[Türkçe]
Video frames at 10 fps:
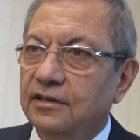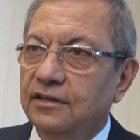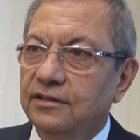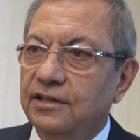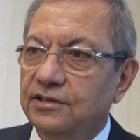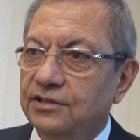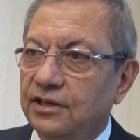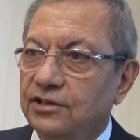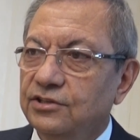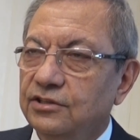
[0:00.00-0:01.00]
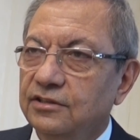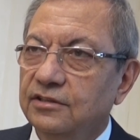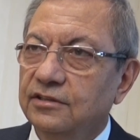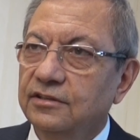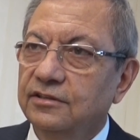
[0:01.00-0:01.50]
E, desteği için e,
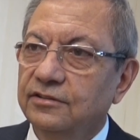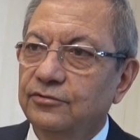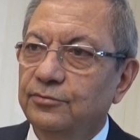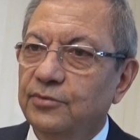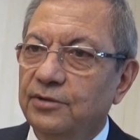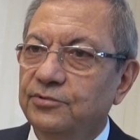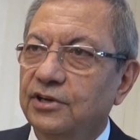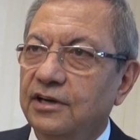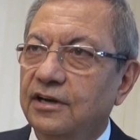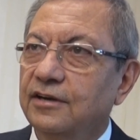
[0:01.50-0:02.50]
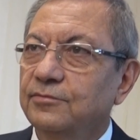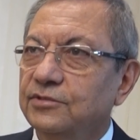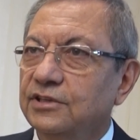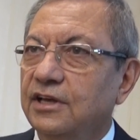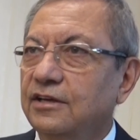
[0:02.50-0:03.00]
tüm
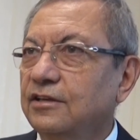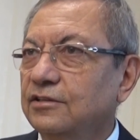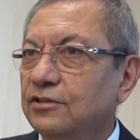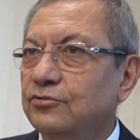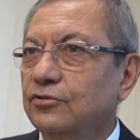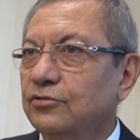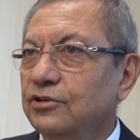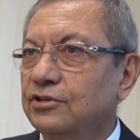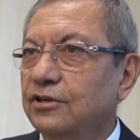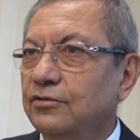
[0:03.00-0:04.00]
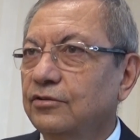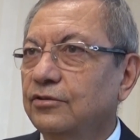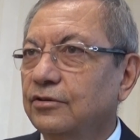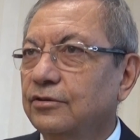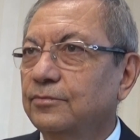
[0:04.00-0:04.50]
hemşerilerimize, herkese çok teşekkür
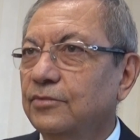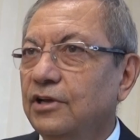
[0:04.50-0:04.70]
ediyorum.